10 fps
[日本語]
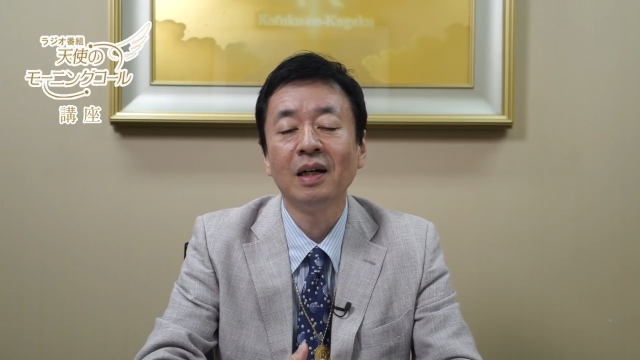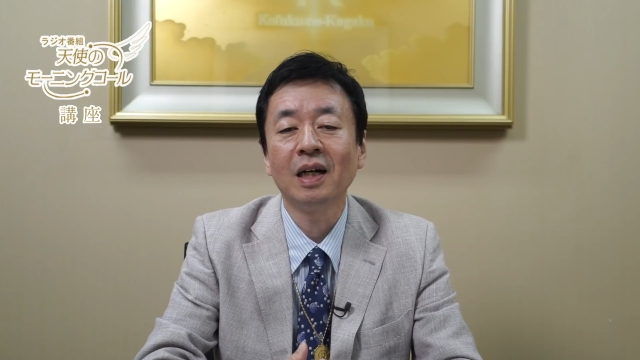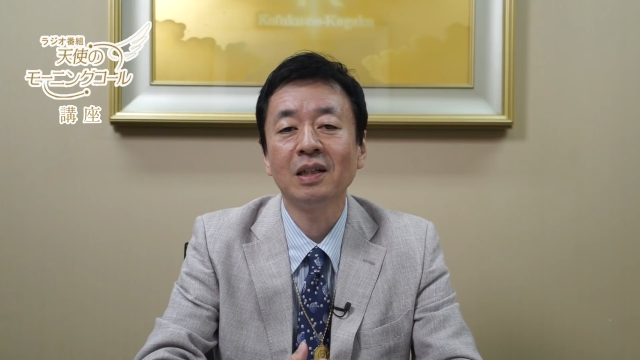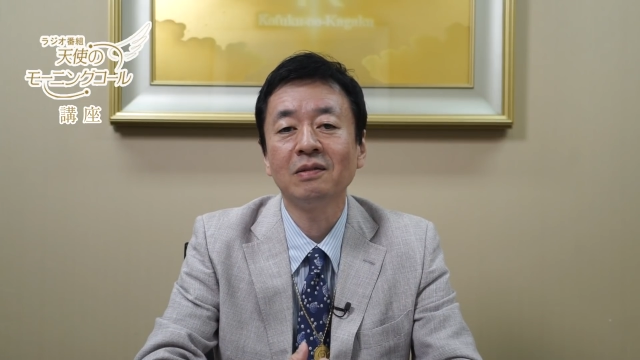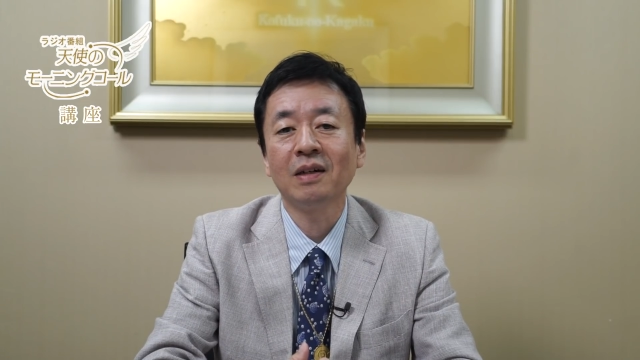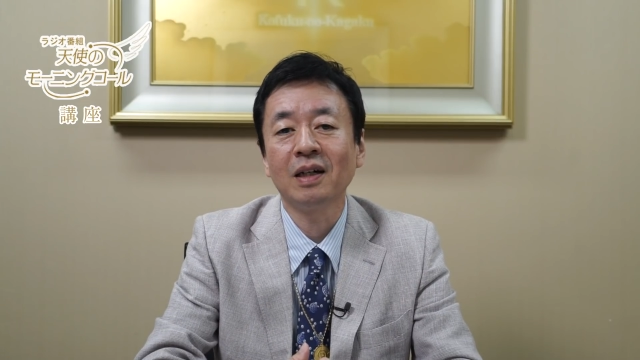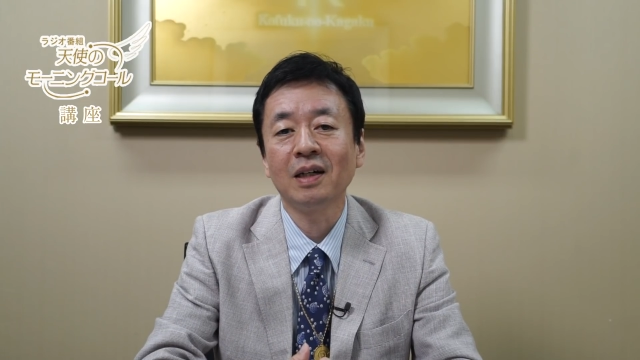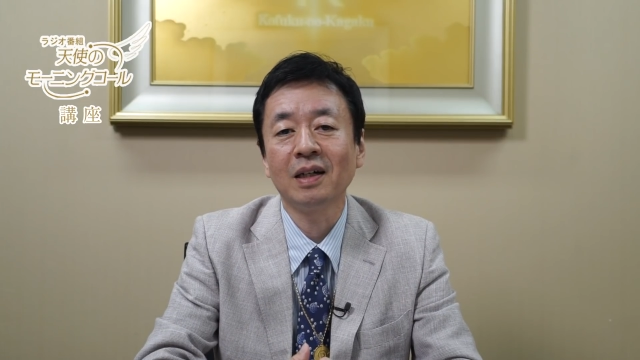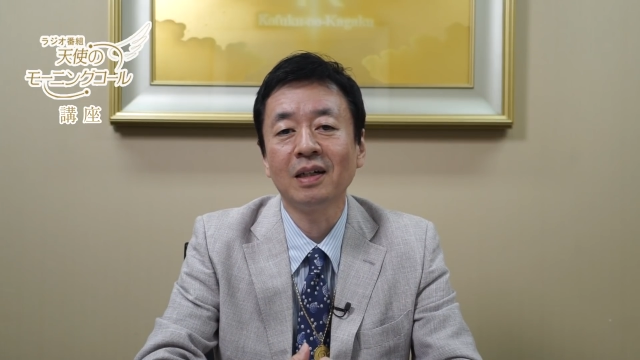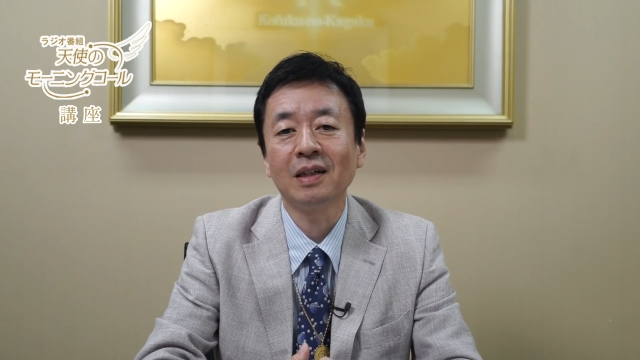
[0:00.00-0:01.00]
あるい
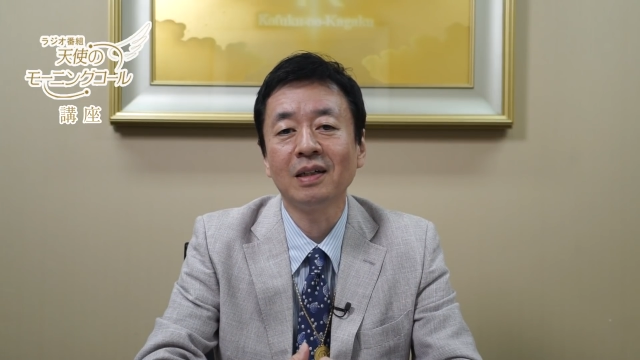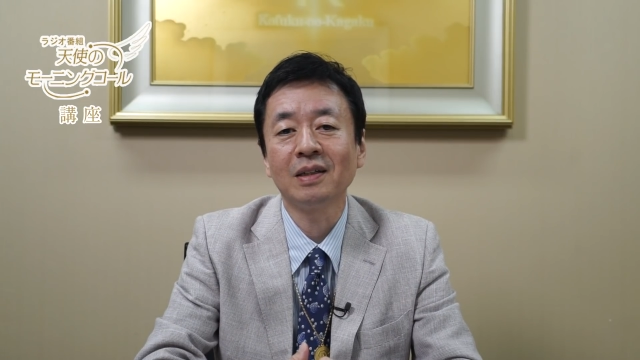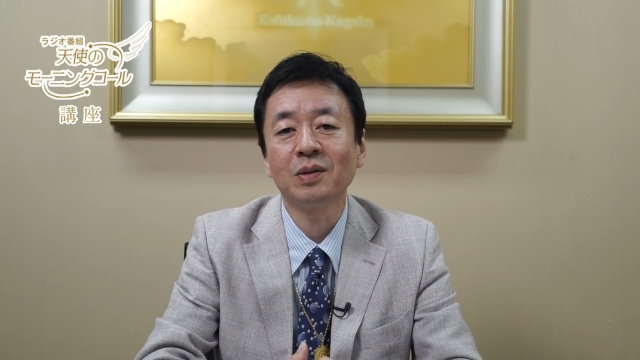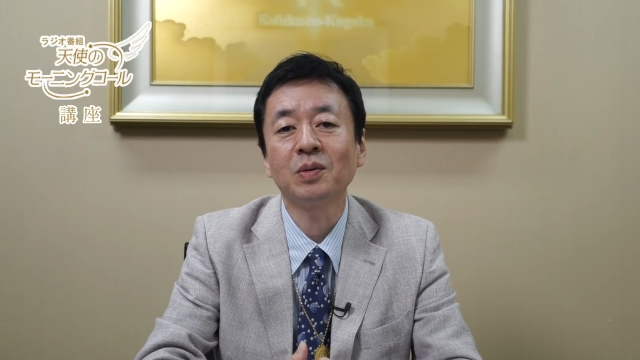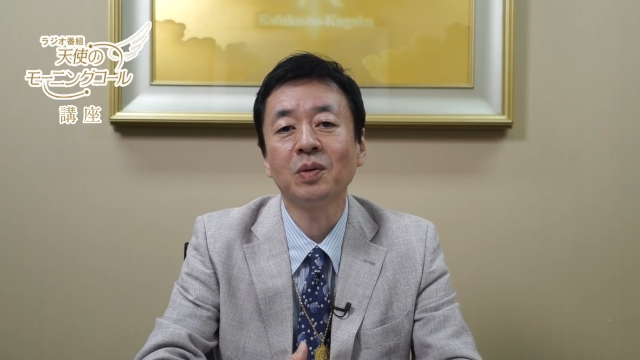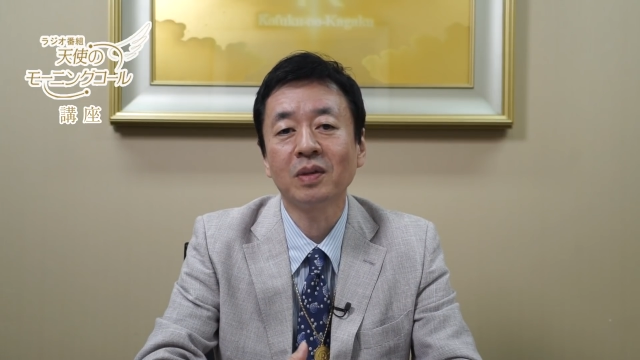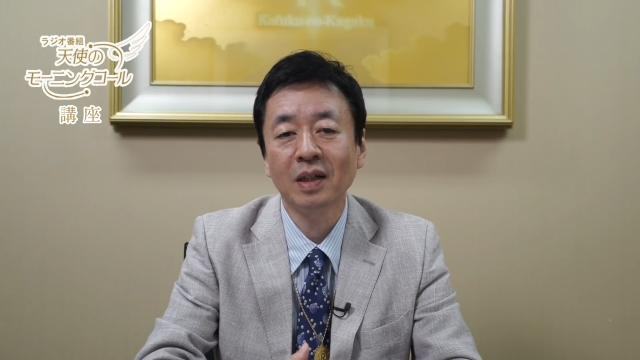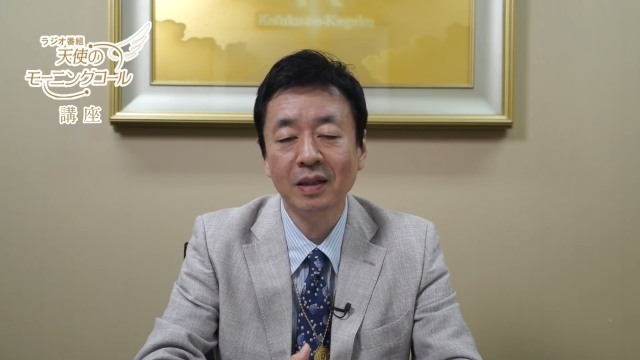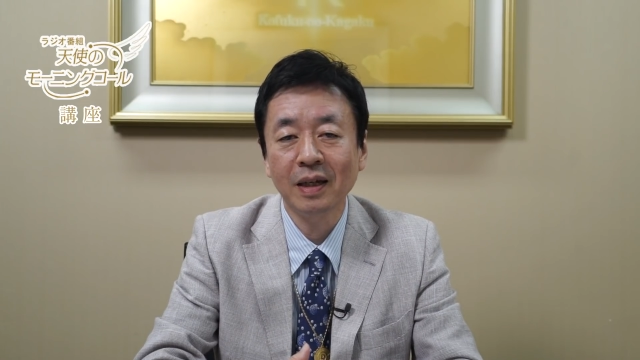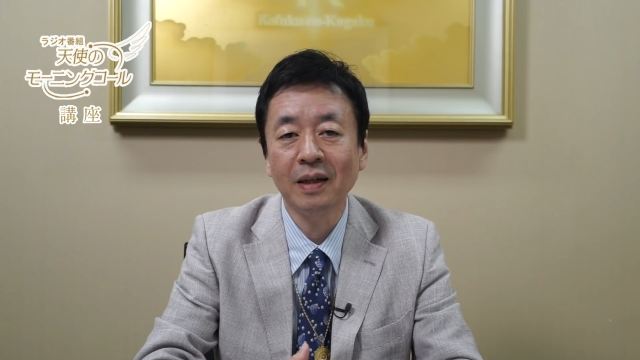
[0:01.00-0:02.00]
はどこ
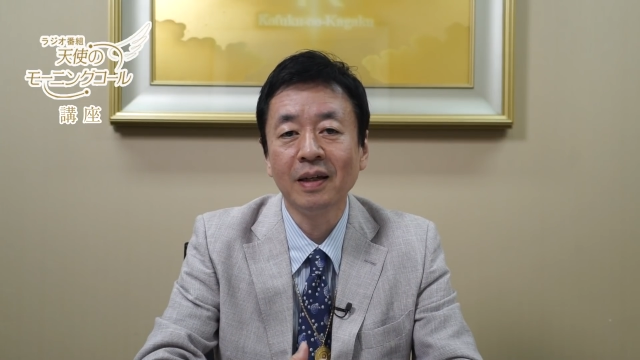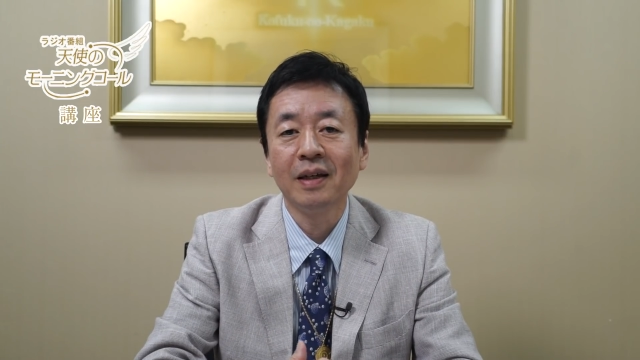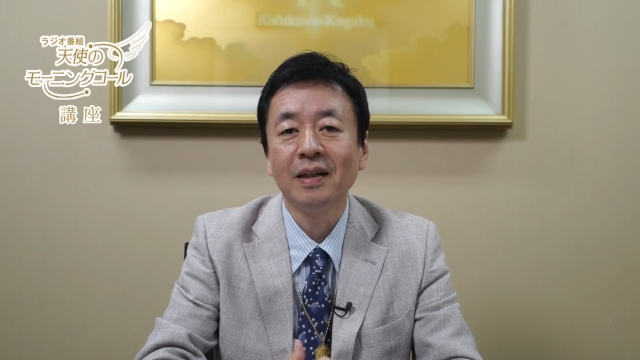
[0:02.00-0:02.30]
かで、